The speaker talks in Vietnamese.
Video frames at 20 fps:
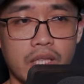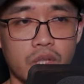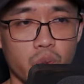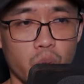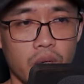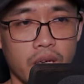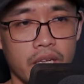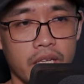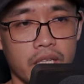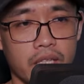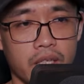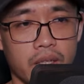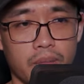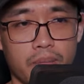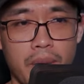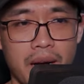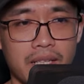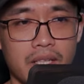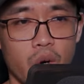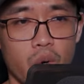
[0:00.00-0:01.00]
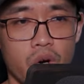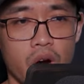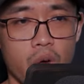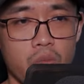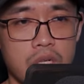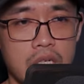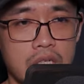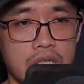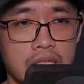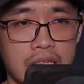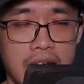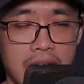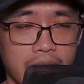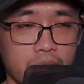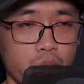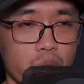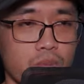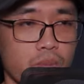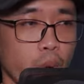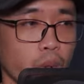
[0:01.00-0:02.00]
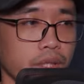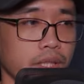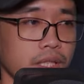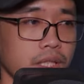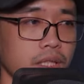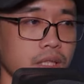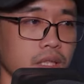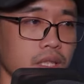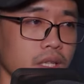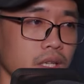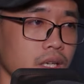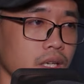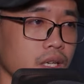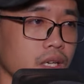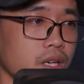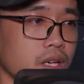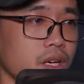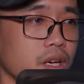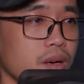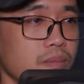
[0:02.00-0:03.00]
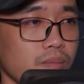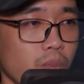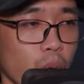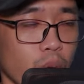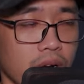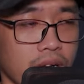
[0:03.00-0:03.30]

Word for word: Lúc này xúc địa thành thốn đã dung hợp, đã có sức bỏ chạy rồi.